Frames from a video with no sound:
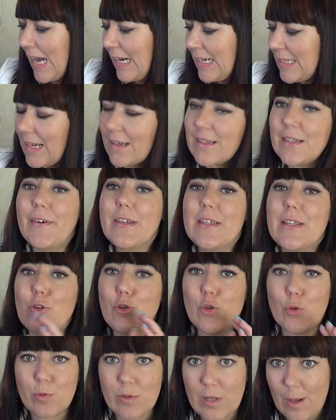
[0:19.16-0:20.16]
Итак, давайте
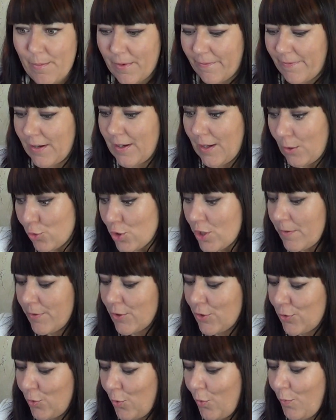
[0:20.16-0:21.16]
начнем с самого хорошего,
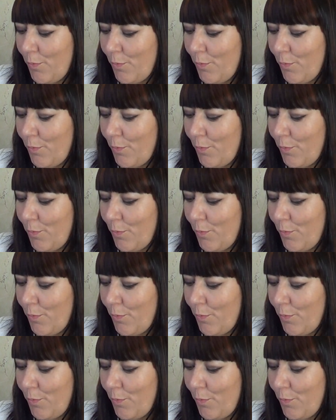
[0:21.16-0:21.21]
что